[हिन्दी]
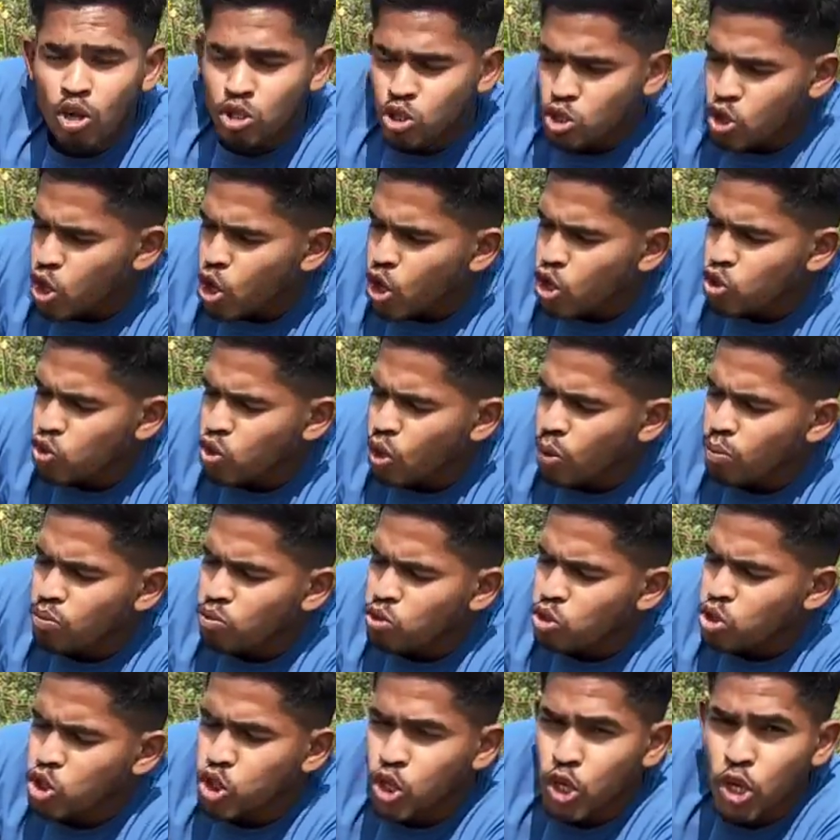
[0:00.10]
पास एकदम
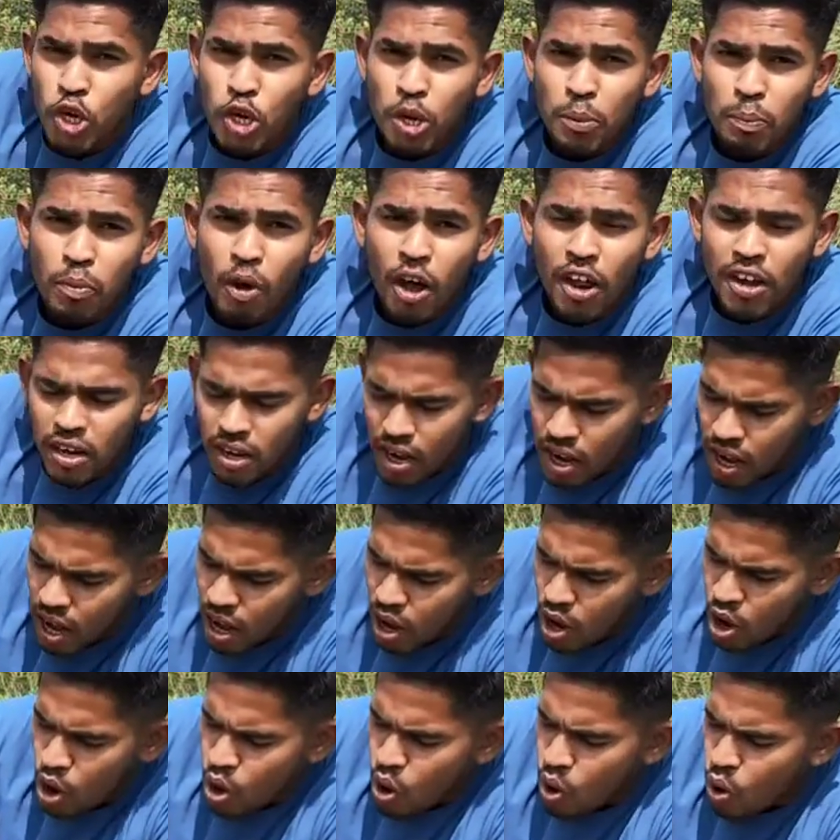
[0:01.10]
चिल्ड पानी
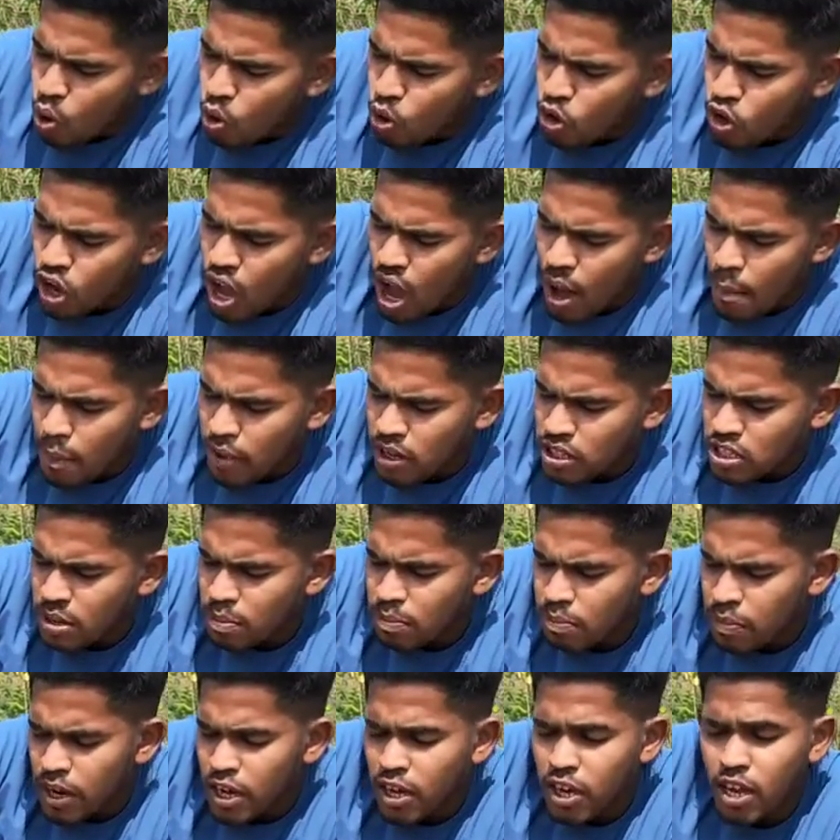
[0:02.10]
है और यहाँ पर
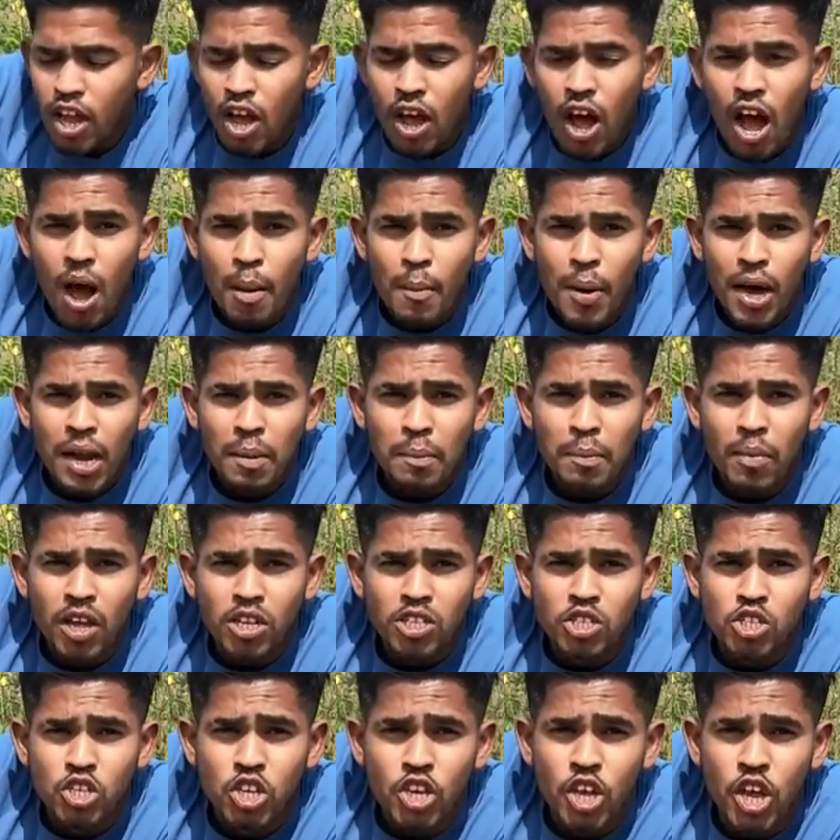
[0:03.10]
सिंपली हमारे
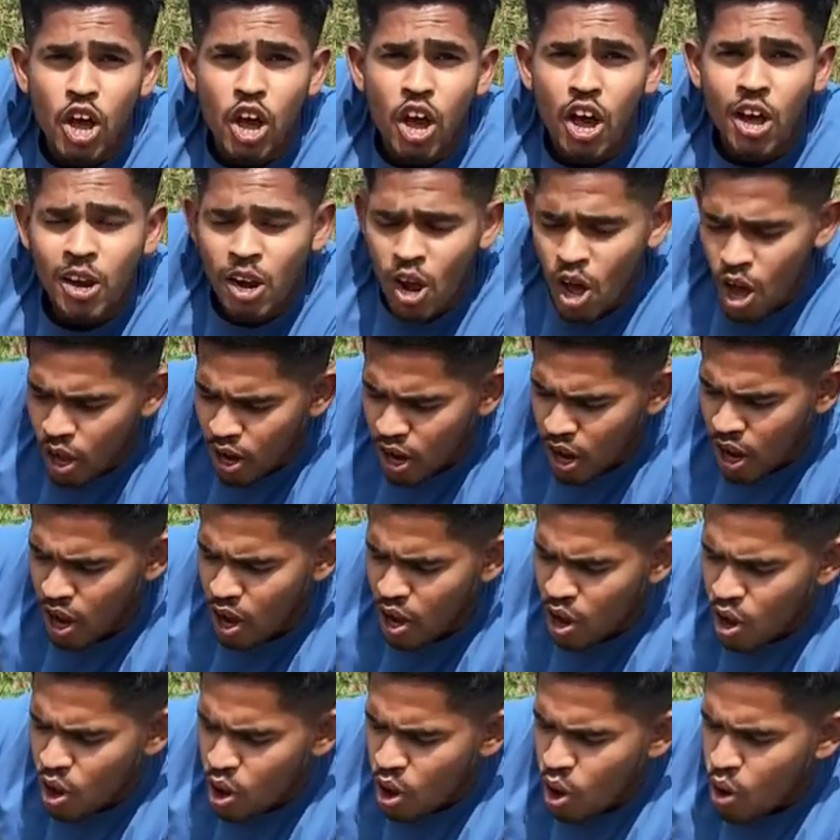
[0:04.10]
पास ये अनार
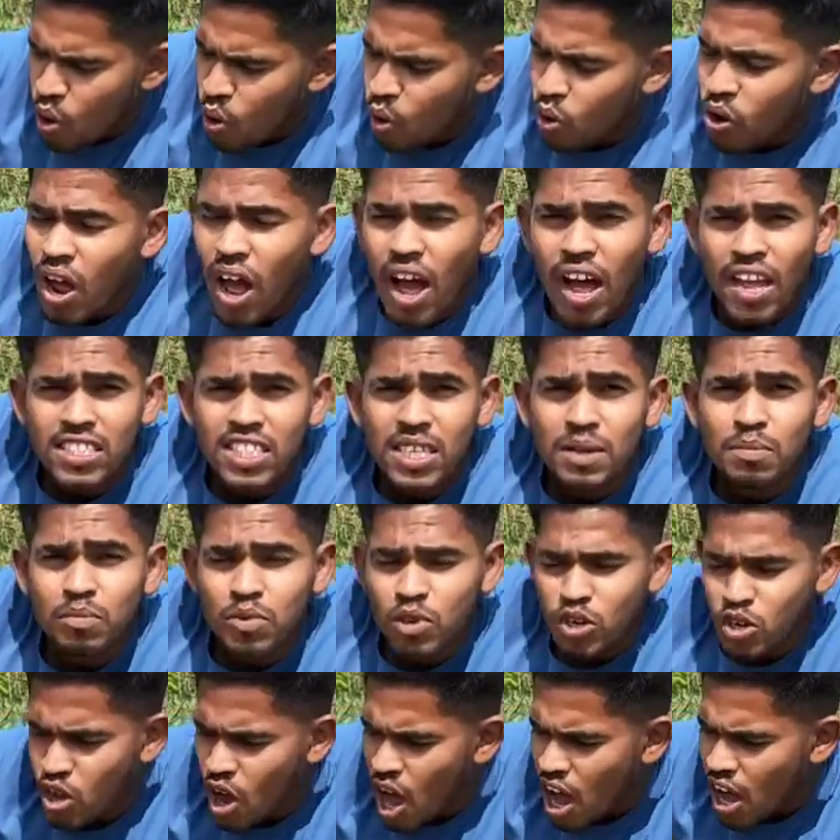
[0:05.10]
है और आज हम
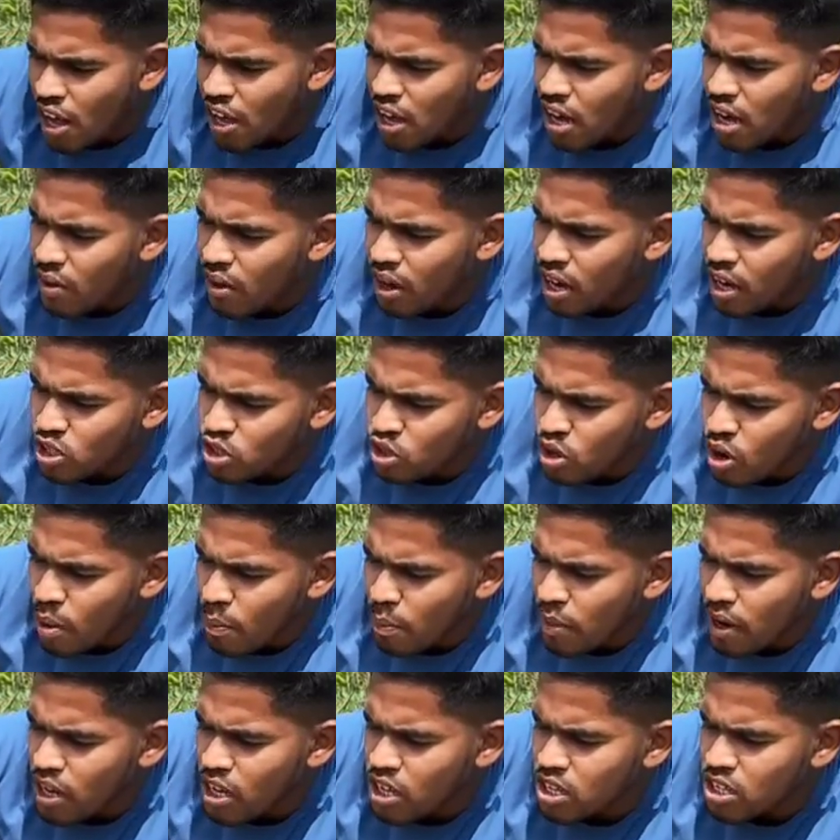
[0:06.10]
क्या करने वाले हैं जो
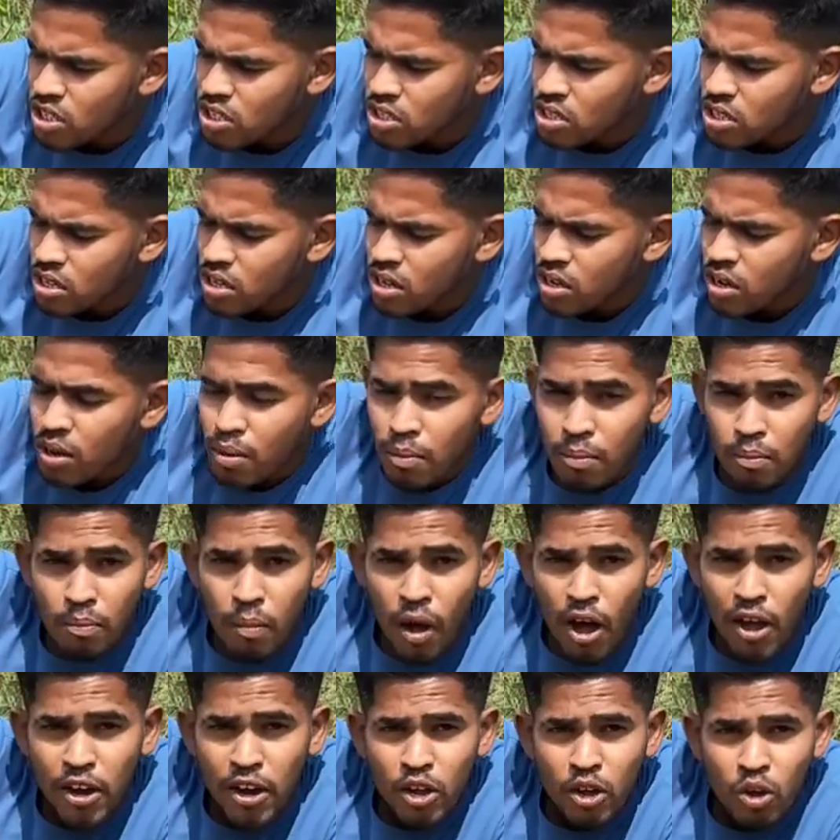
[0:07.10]
अपने इस
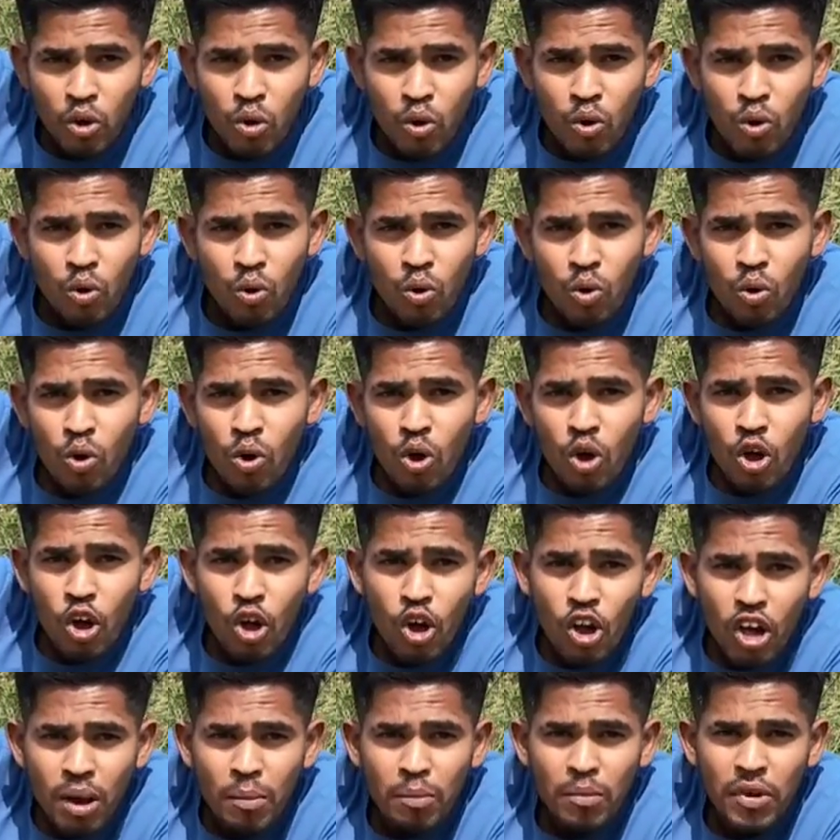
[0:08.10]
पानी को
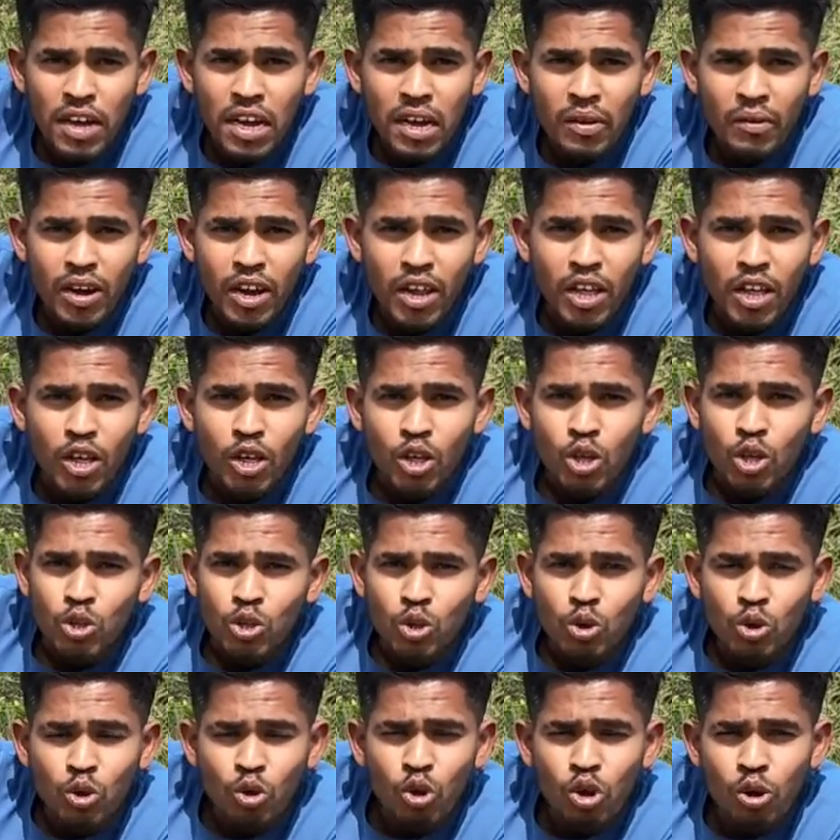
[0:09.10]
गर्म करने वाले हैं
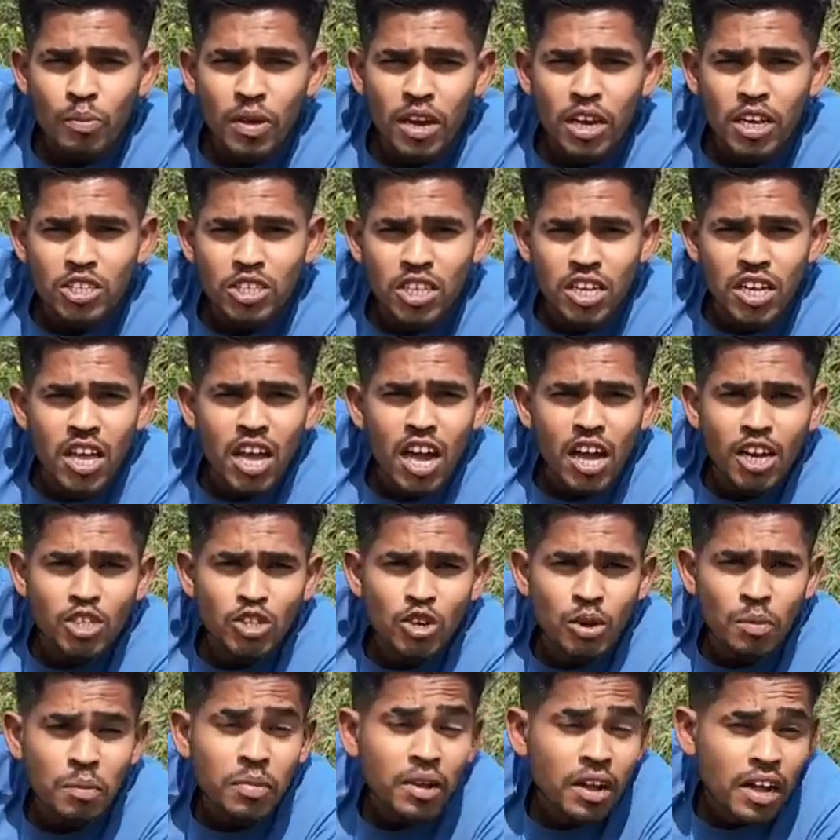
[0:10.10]
तो नॉर्मली से और
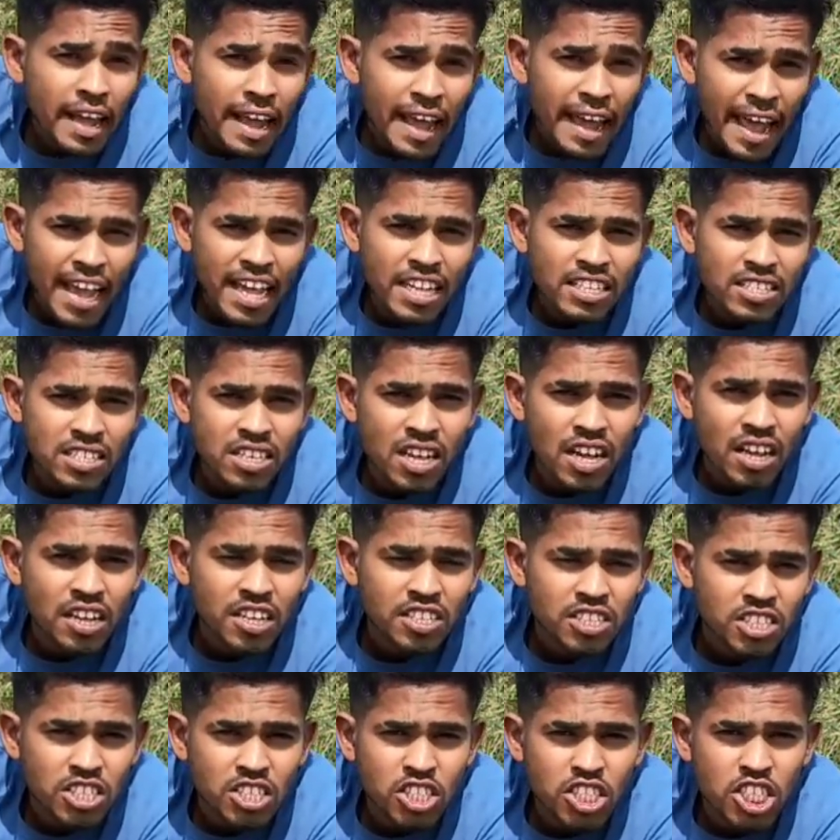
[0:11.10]
जो हम गैस या
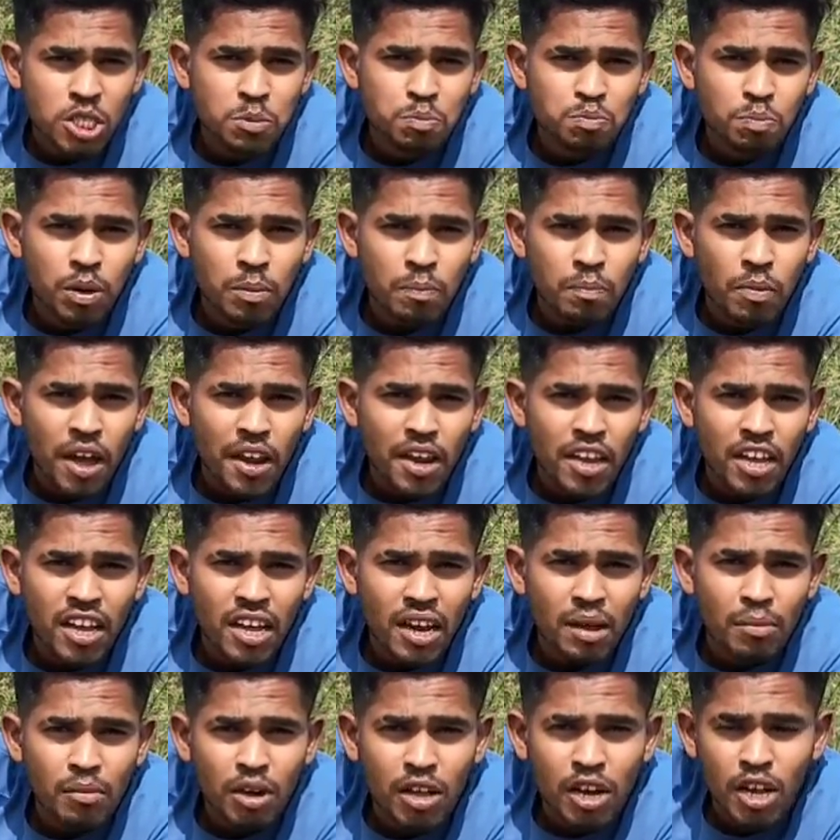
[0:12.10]
किसी चीज़ पर पानी
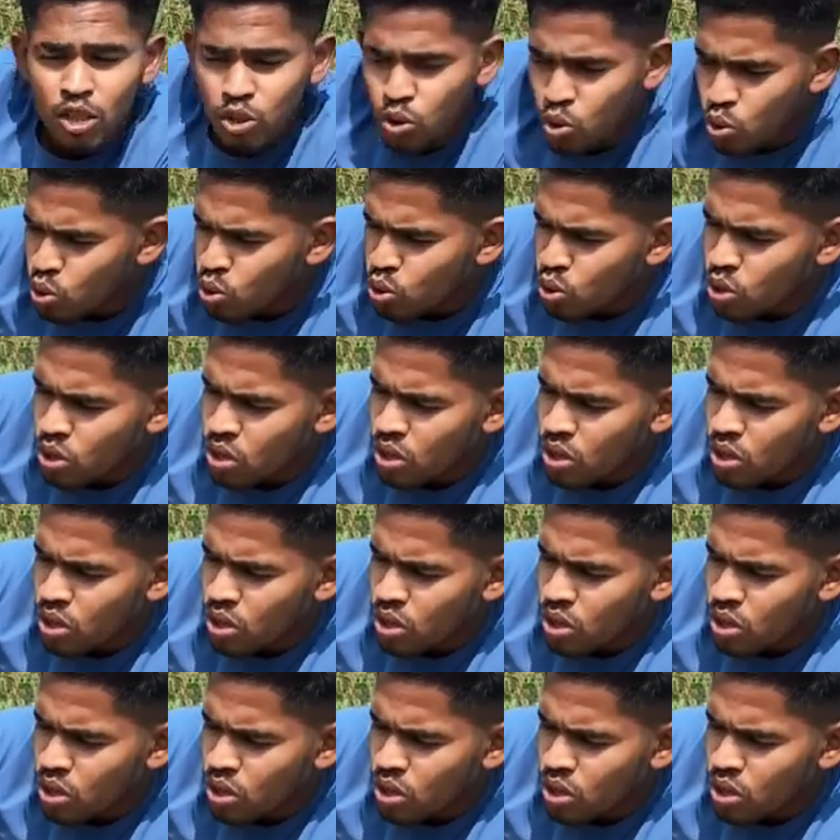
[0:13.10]
गर्म करें तो